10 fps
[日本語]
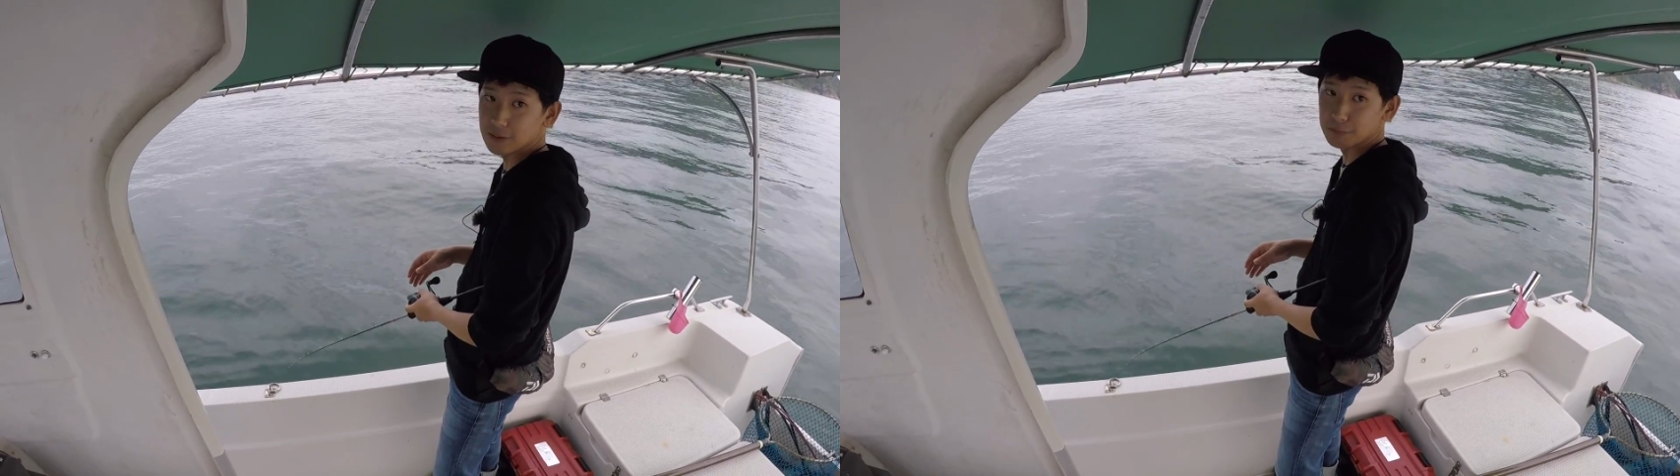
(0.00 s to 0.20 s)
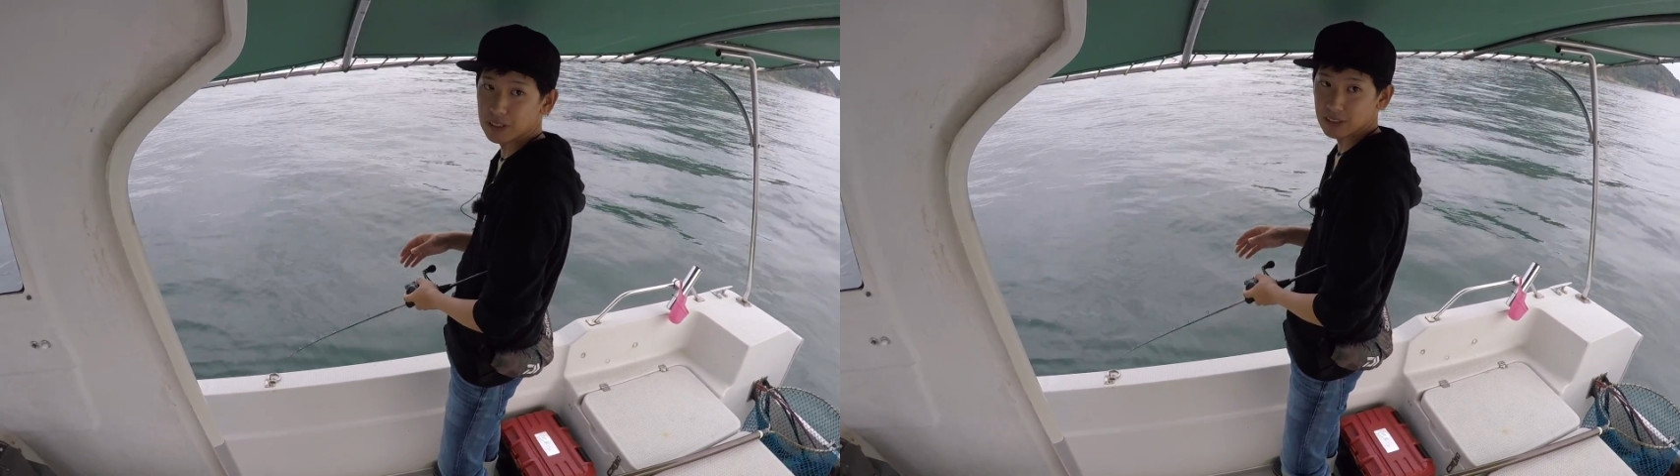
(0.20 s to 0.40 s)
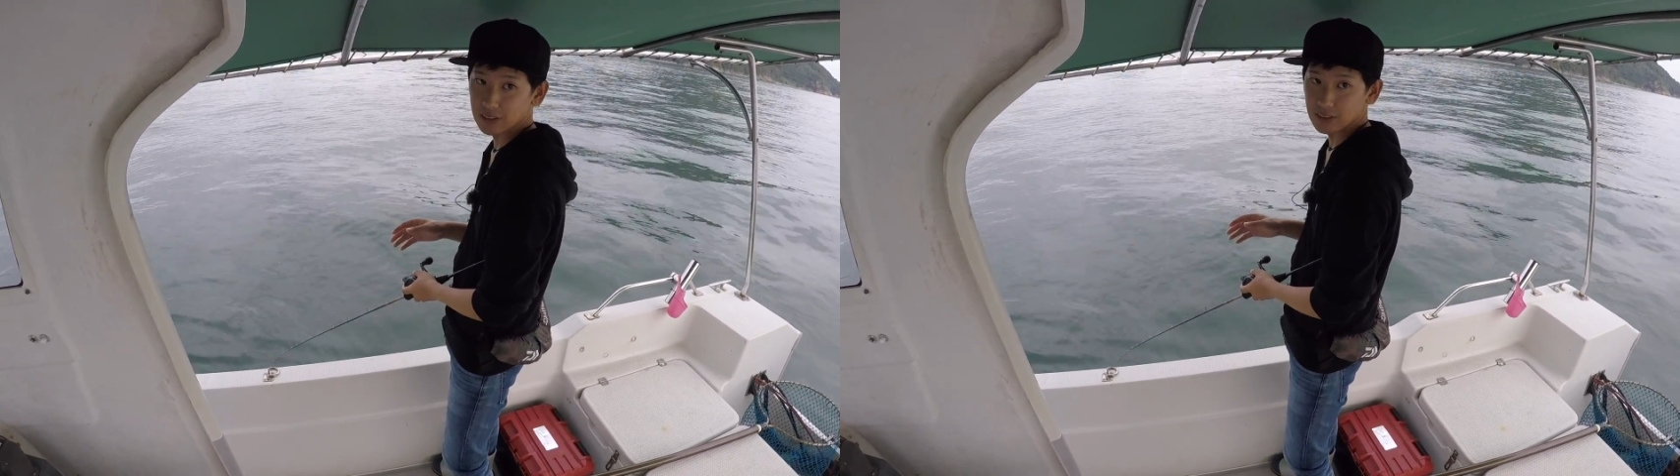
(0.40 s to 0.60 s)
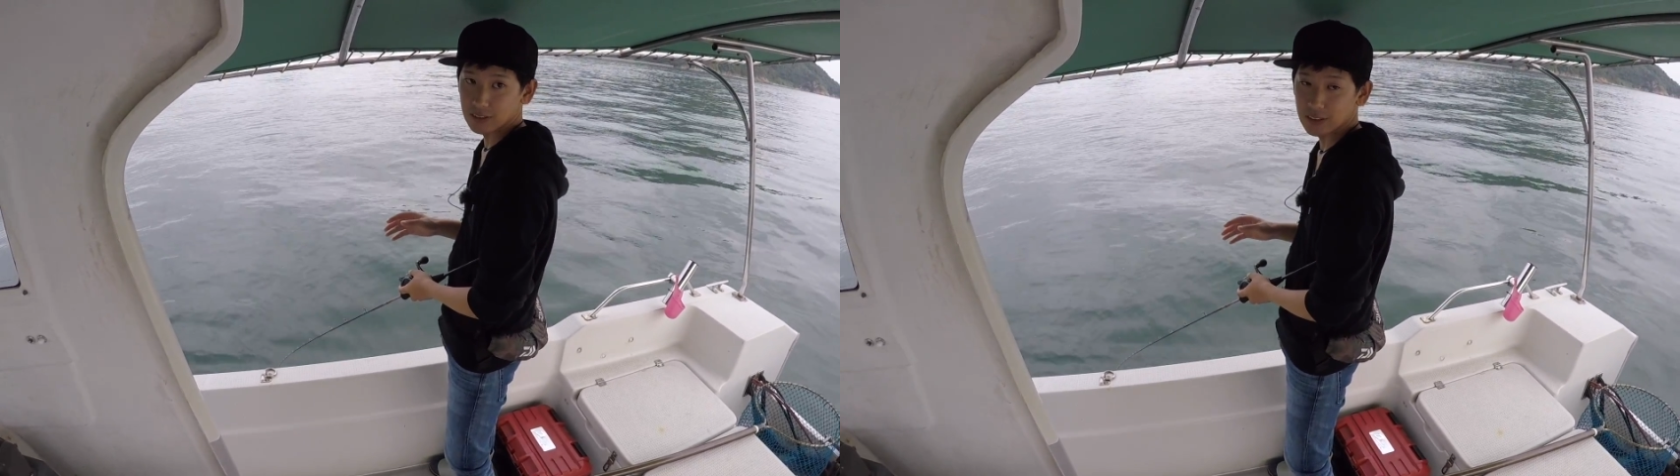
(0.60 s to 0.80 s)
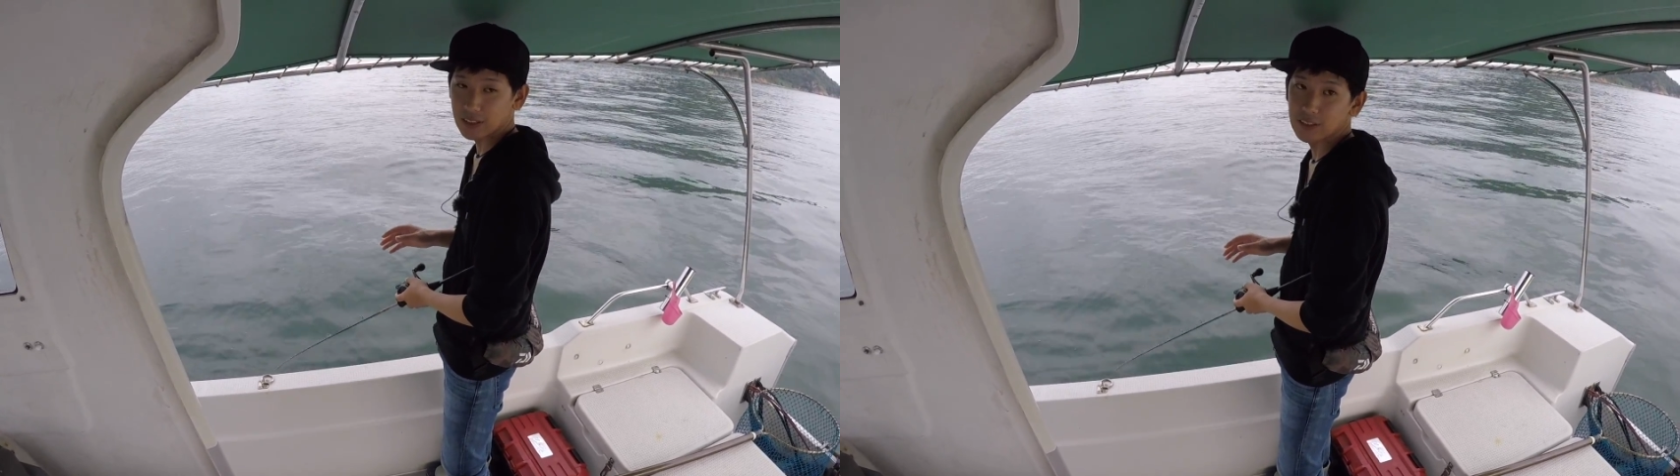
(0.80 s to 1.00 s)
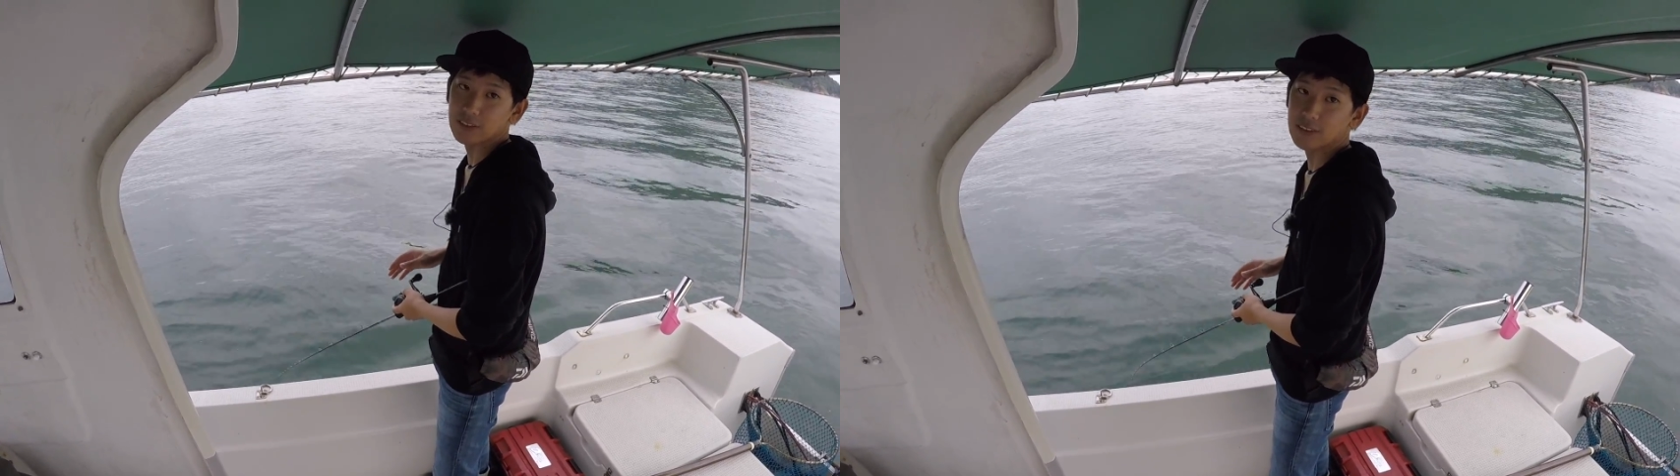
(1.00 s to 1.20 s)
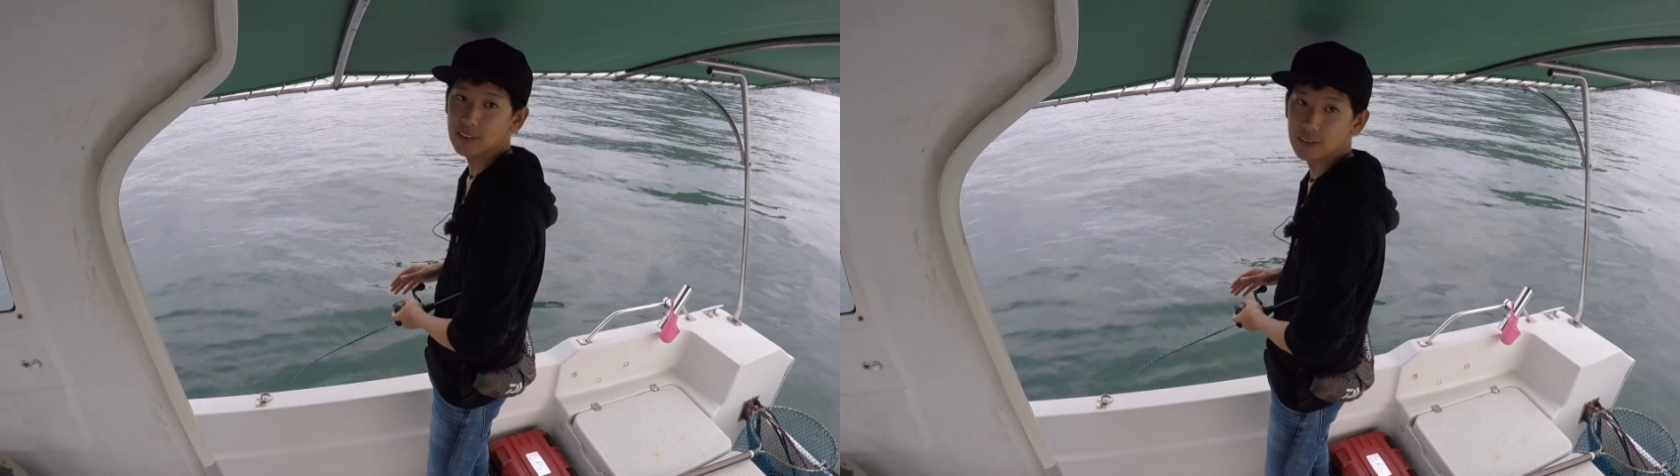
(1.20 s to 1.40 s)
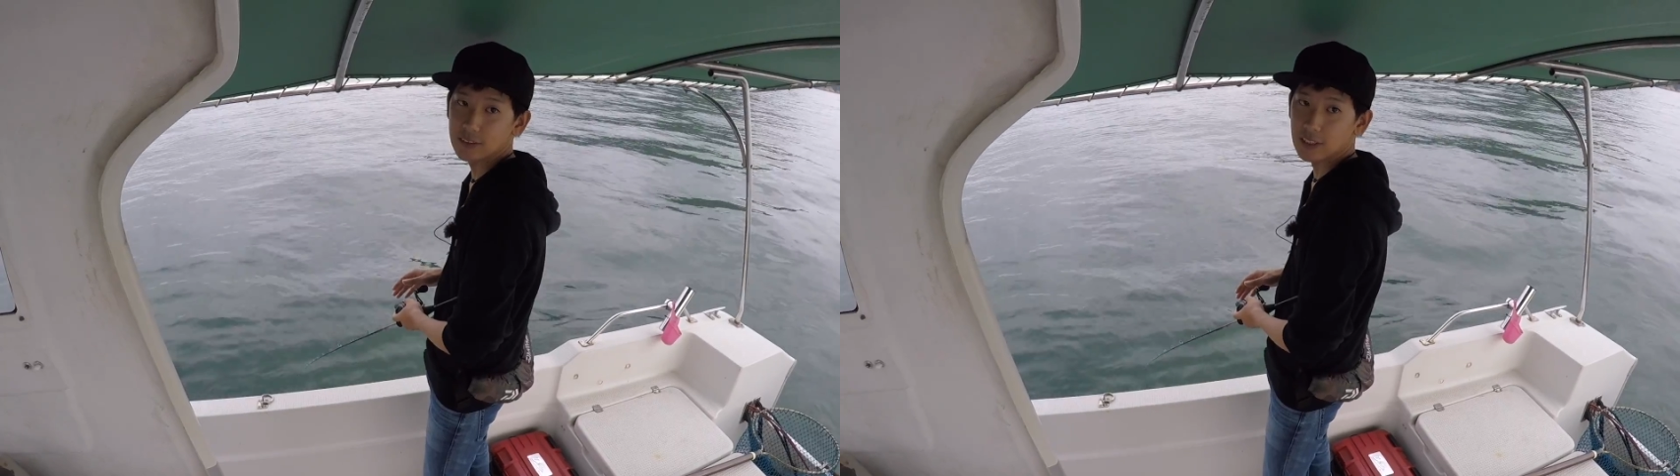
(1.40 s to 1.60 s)
まず出れるって
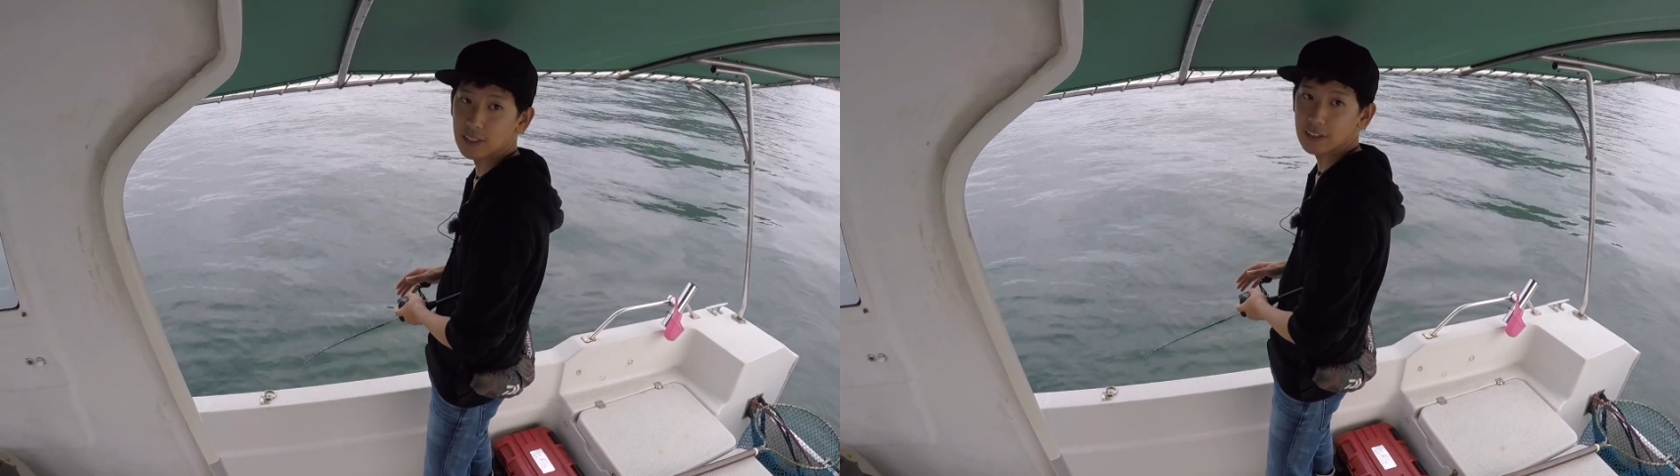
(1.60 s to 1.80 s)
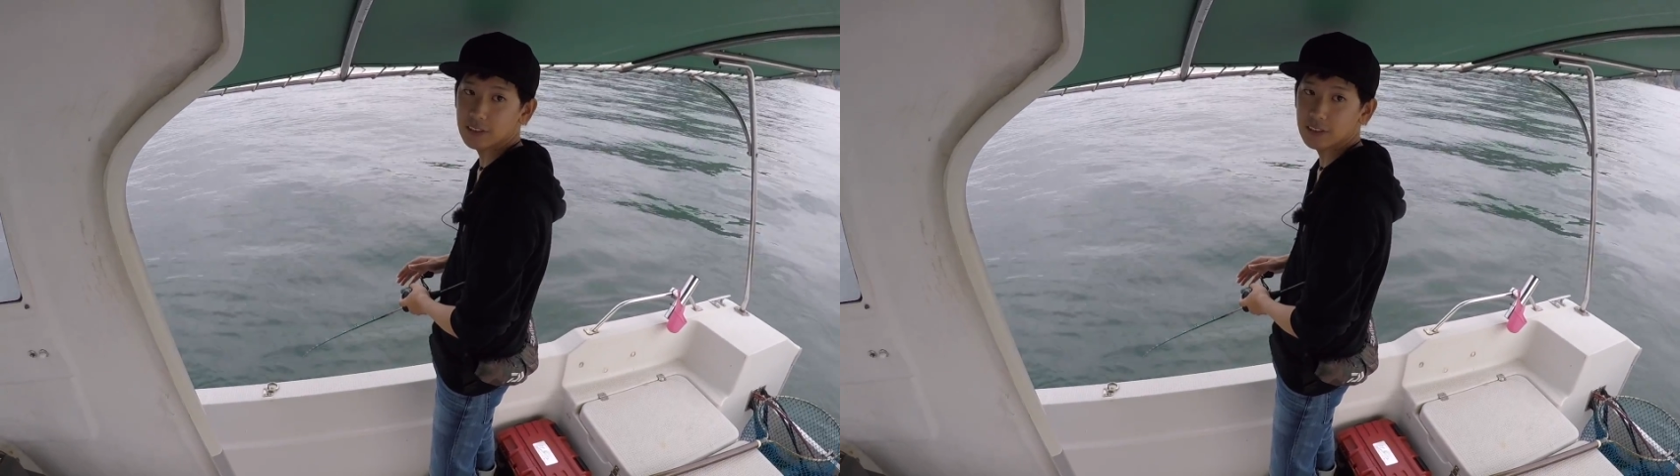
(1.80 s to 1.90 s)
いうのが